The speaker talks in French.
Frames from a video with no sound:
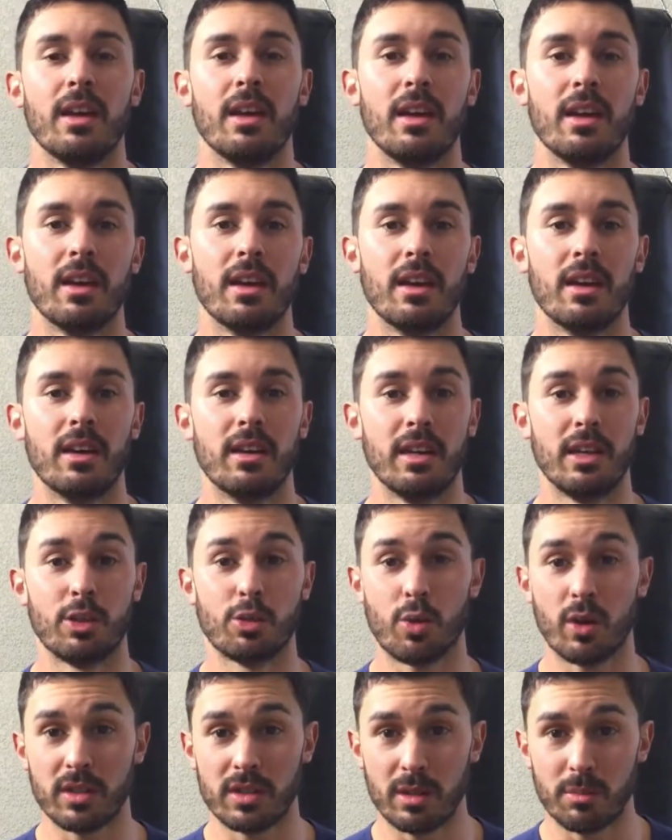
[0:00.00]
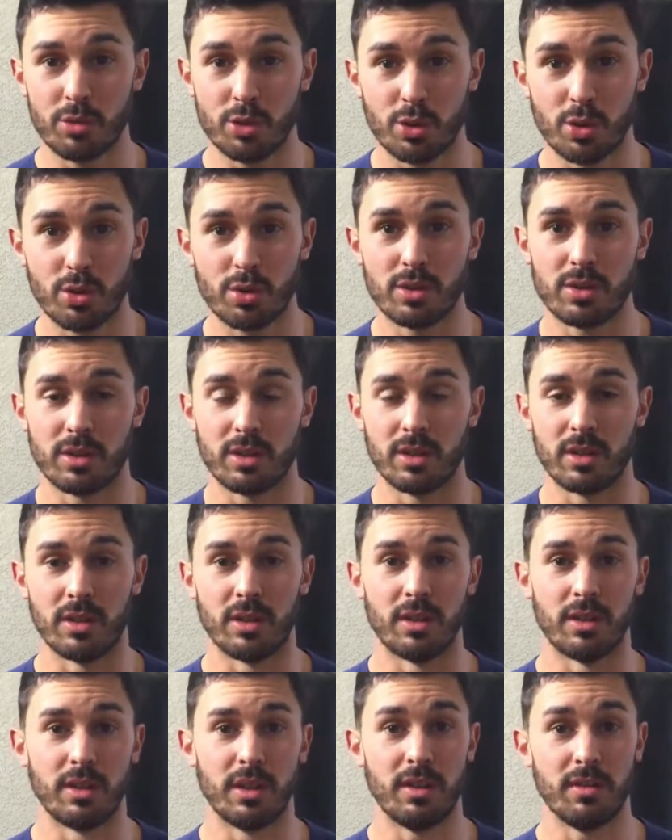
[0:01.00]
Et, euh, troisième chose,
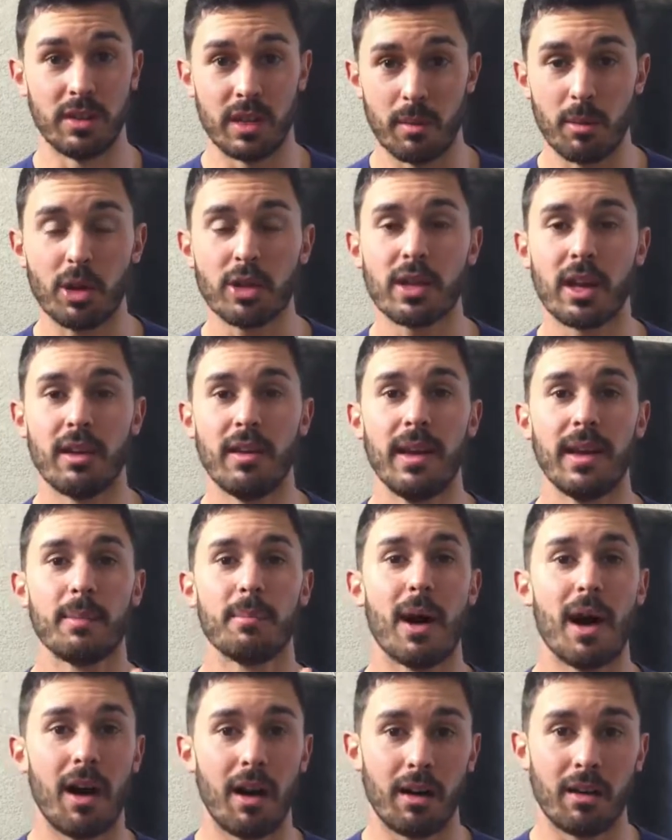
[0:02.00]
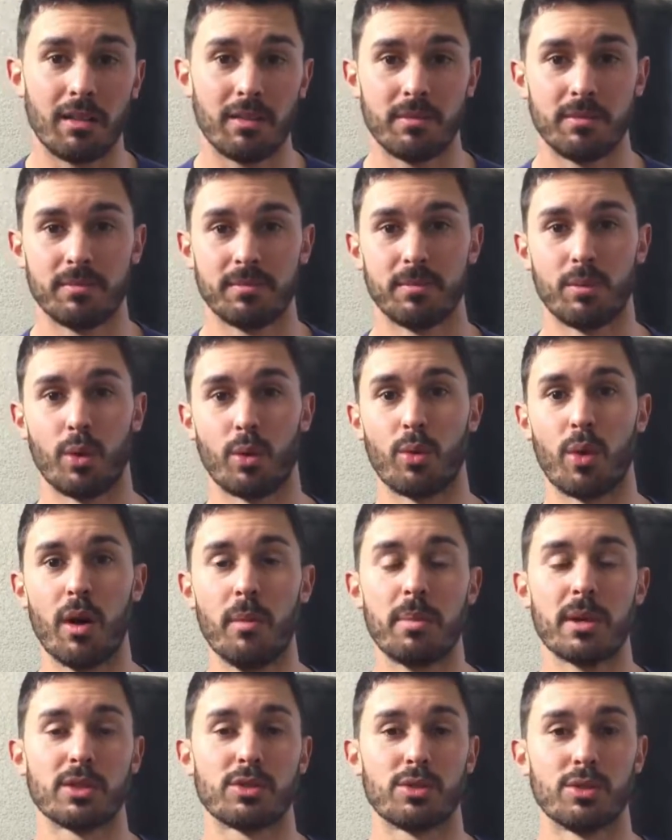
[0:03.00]
euh, évidemment, travailler avec barre.
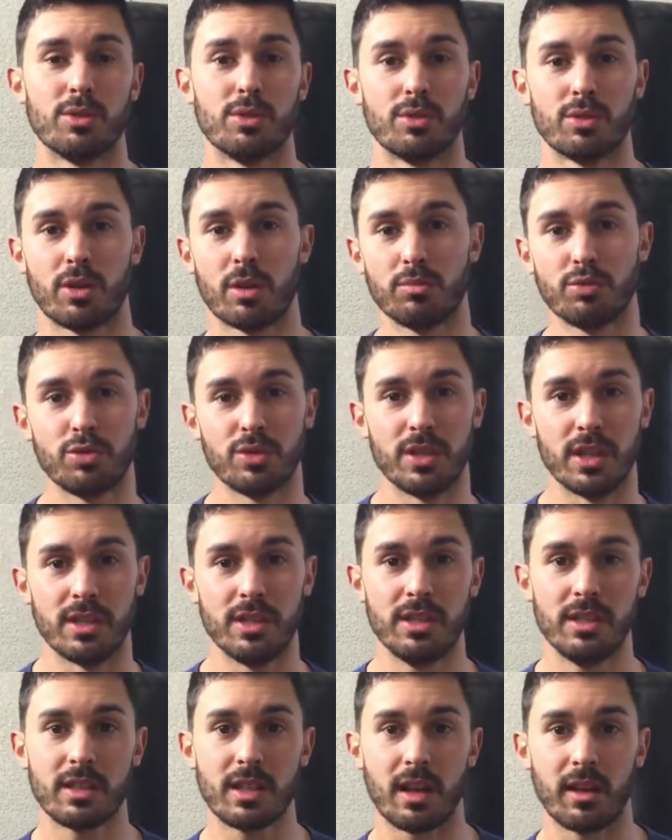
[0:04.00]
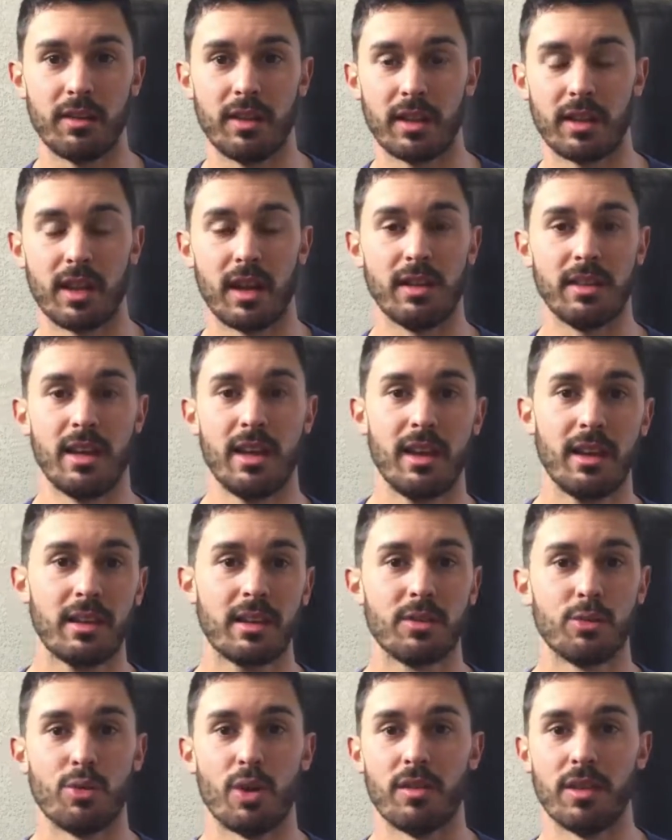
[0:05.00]
Pourquoi Parce que, comme je vous ai dit, travailler avec Alter
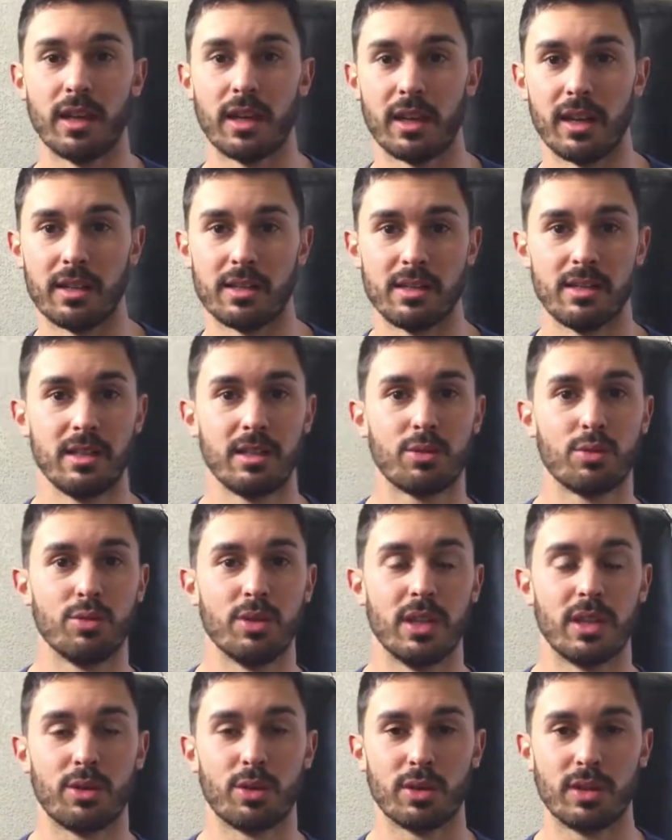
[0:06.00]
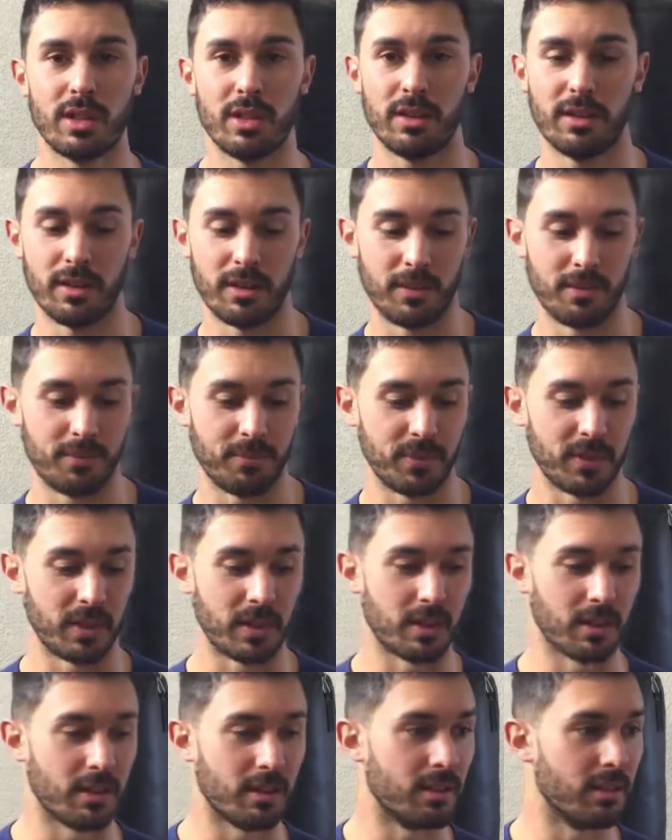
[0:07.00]
ou avec élastique, ou des côtés, euh,
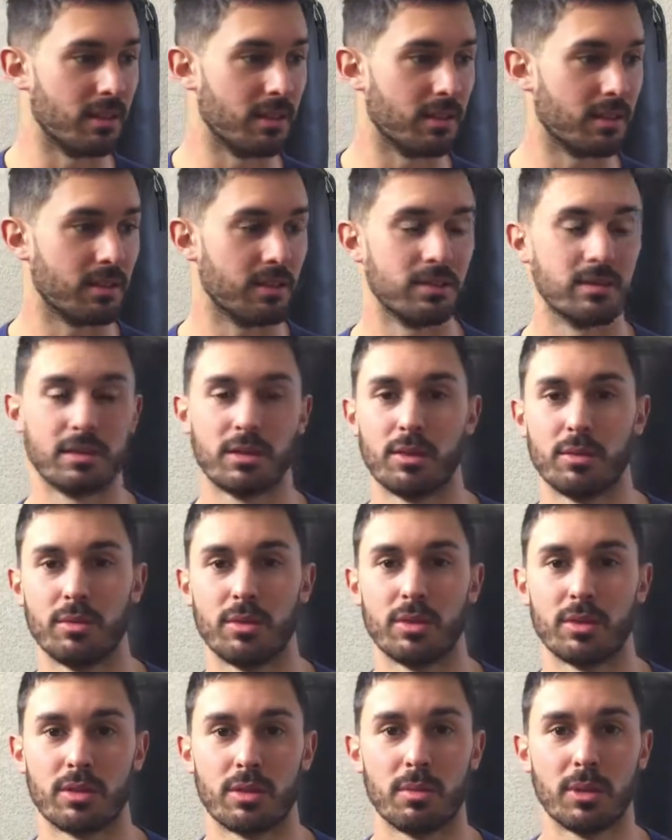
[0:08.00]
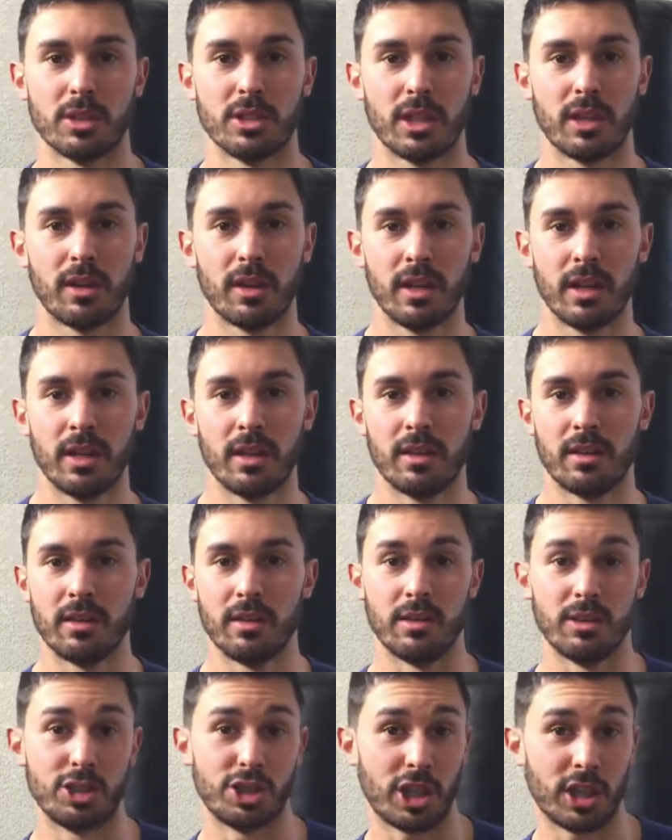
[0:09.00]
euh, comment, dire,
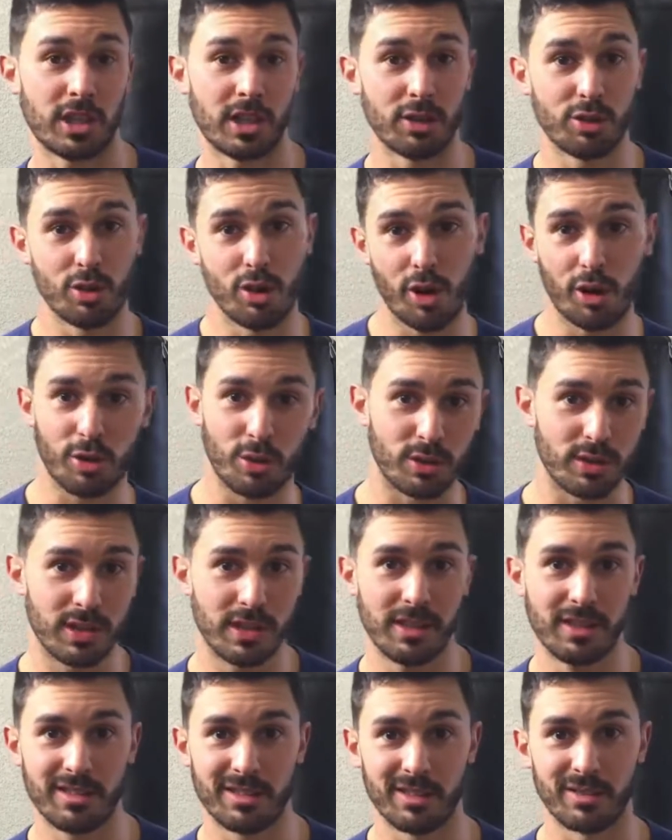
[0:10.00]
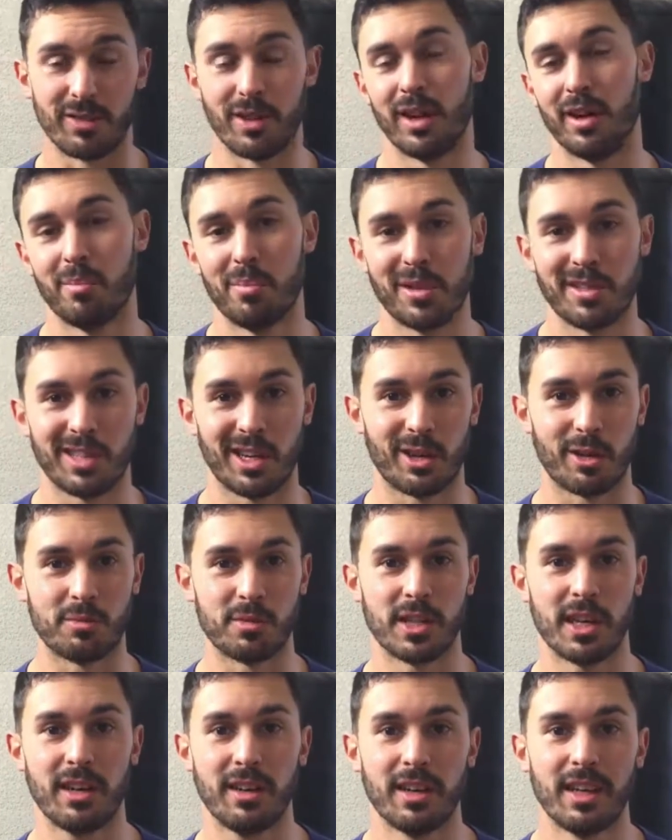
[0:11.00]
euh, chacun de leur côté, on va appeler ça comme
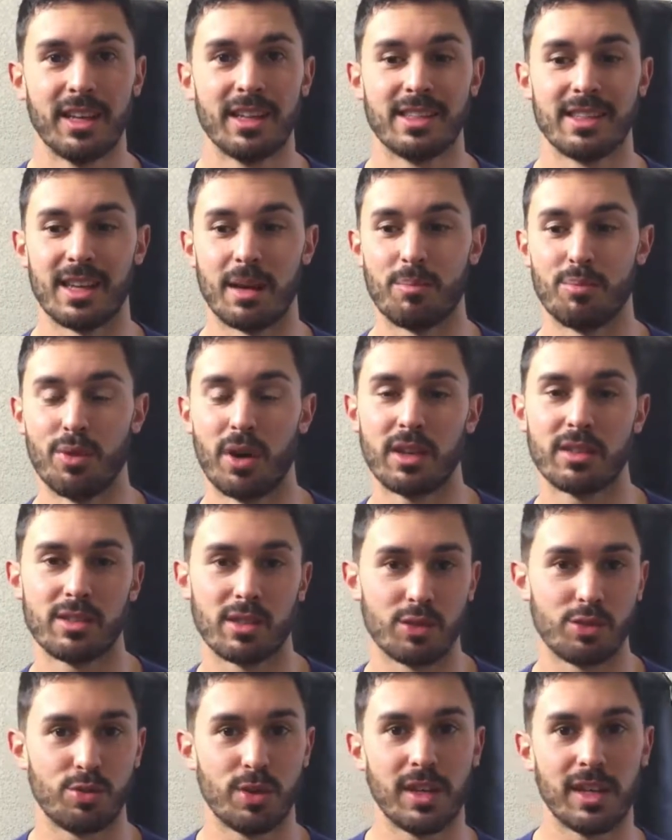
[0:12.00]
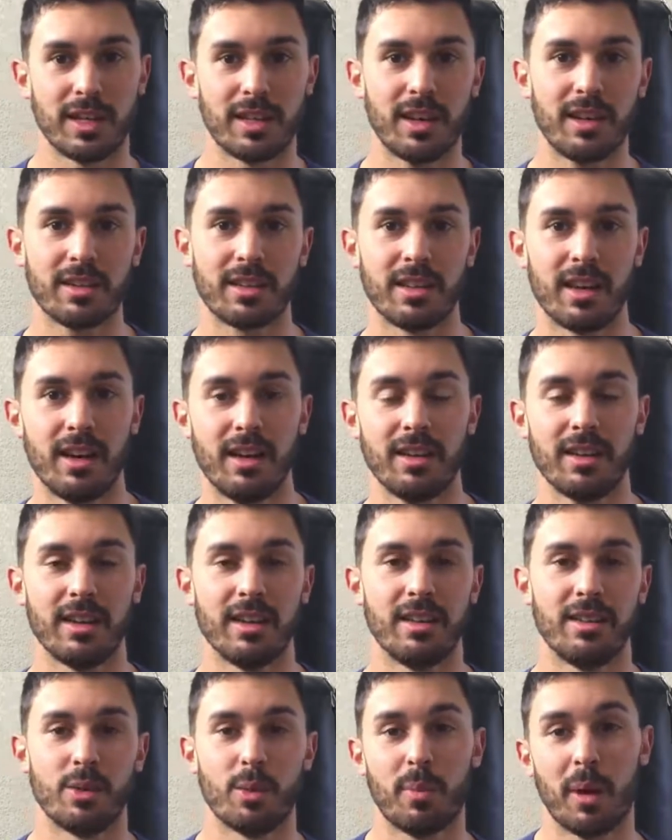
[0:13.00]
ça, ça peut accentuer l'écart qu'il y a
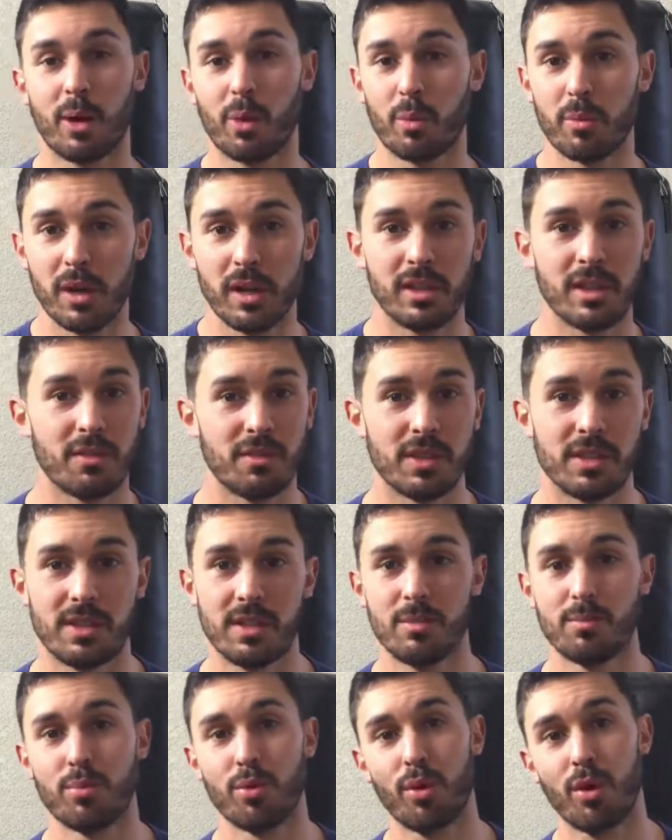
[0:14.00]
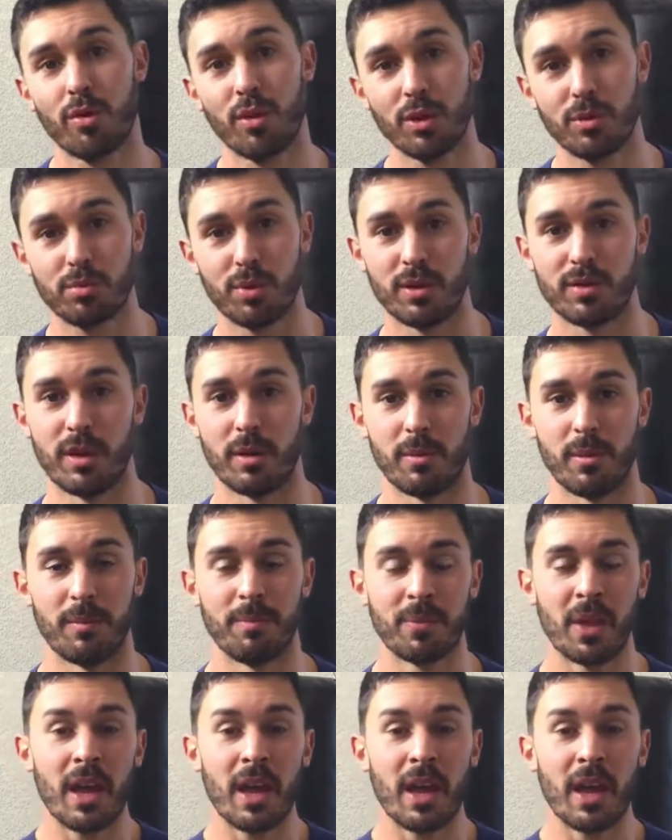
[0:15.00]
et ne pas combler le déficit pour votre point faible.